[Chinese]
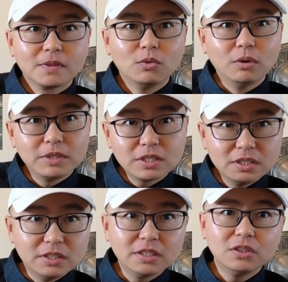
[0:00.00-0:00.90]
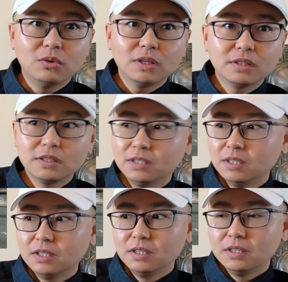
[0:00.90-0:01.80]
我们是已经有了这个，
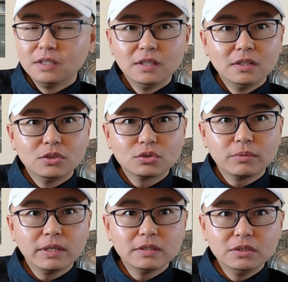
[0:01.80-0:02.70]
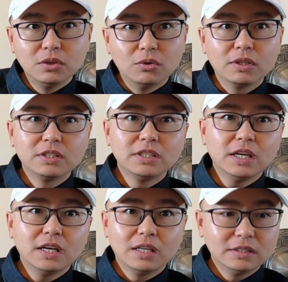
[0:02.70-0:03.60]
说白了有了经
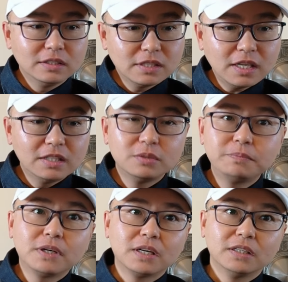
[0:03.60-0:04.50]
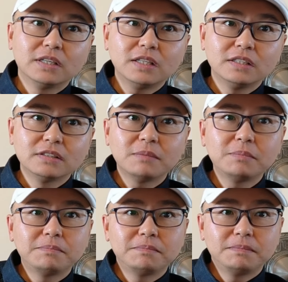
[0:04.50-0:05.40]
验了，那再也就不可能让你再
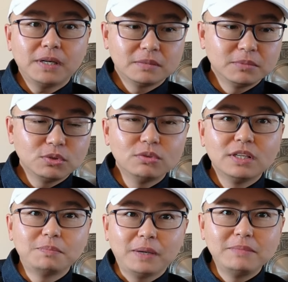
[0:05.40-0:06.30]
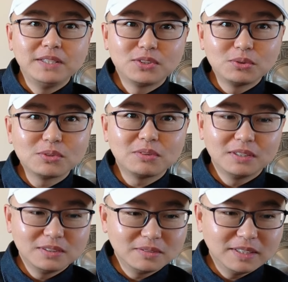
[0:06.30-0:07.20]
把什么东西把米粥送
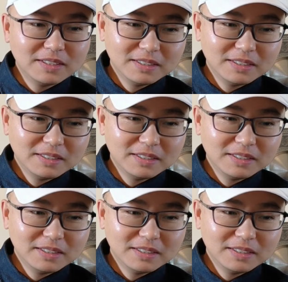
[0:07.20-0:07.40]
上去是吧？